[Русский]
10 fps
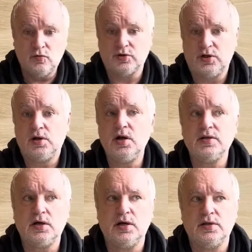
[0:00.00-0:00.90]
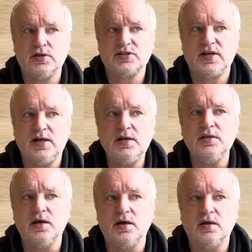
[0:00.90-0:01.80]
вот, игра такая наша
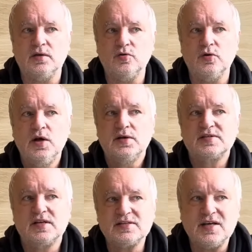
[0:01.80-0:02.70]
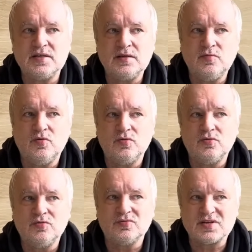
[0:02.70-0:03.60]
солидная, она, но создать не, мог,
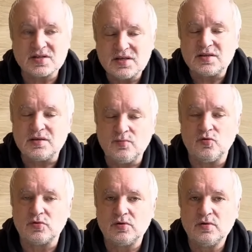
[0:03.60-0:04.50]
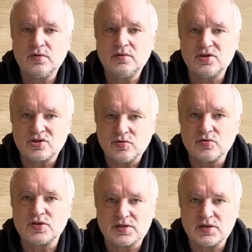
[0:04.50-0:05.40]
ну, создать не могут.
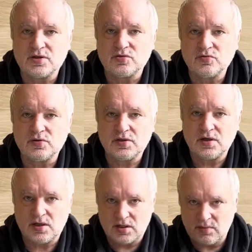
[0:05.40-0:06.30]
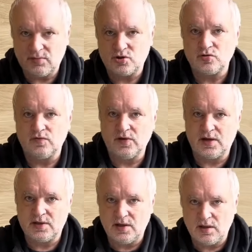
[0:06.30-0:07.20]
Тяжело создать что-то, да, хотя мячом
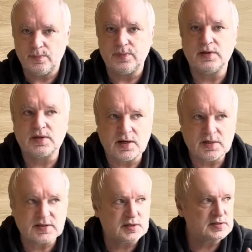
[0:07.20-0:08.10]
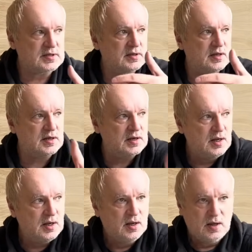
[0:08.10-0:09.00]
владели, пытались, Краснодар,
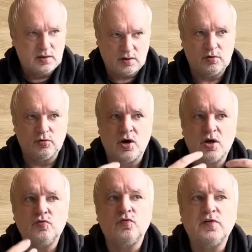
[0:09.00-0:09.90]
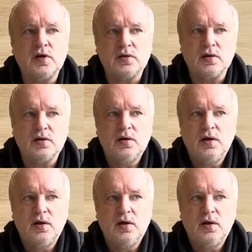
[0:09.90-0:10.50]
я говорю, ну, они уверенно.